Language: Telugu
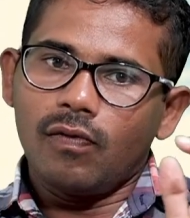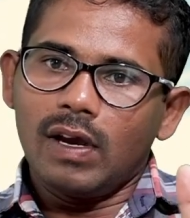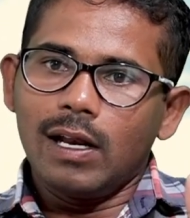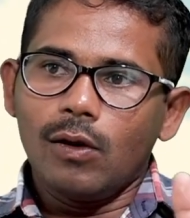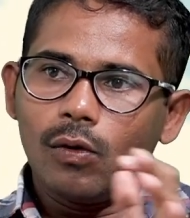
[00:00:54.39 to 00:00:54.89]

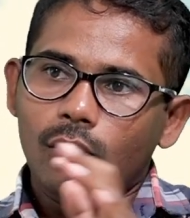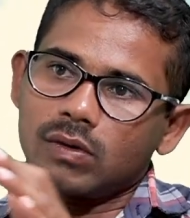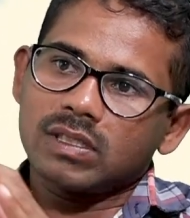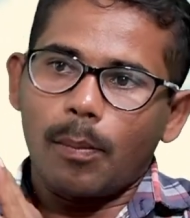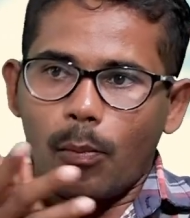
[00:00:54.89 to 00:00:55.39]
వీళ్ళు
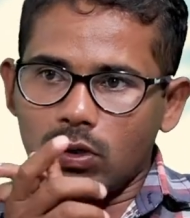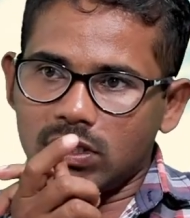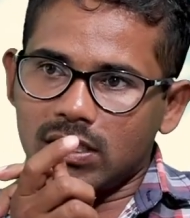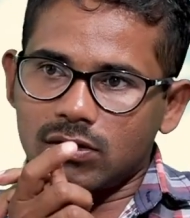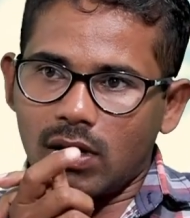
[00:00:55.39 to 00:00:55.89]
సపోర్ట్
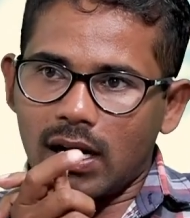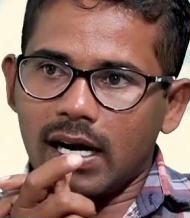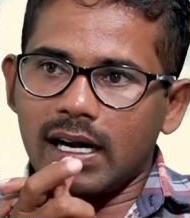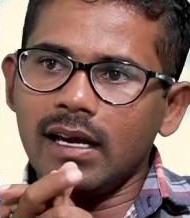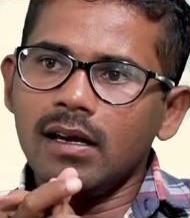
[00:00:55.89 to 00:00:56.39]

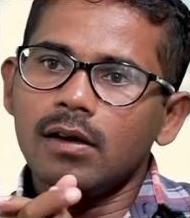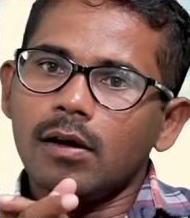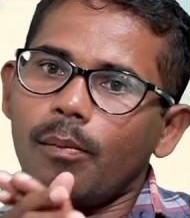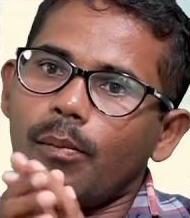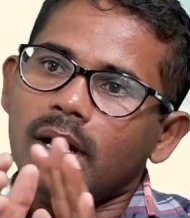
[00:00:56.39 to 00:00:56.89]
చేస్తున్నారంటే
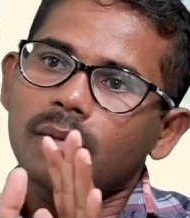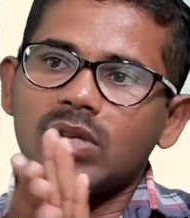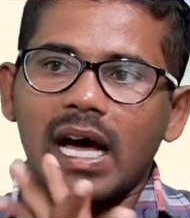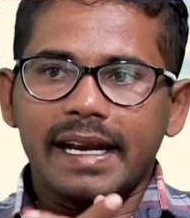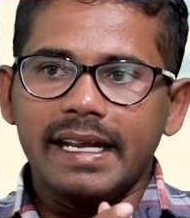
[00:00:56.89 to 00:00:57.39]
మనం
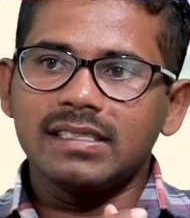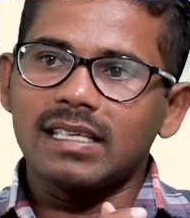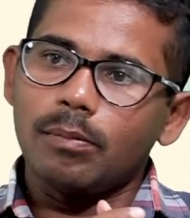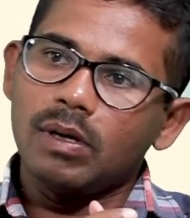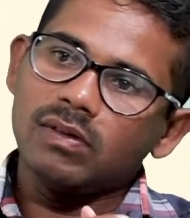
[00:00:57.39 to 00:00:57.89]
దాన్ని
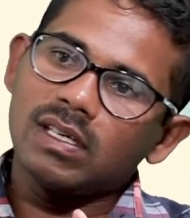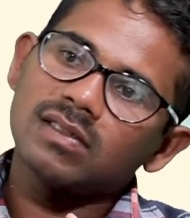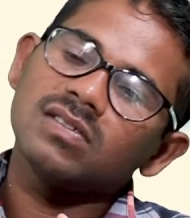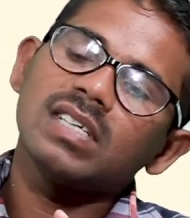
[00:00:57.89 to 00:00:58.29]
సబ్ డివిజన్స్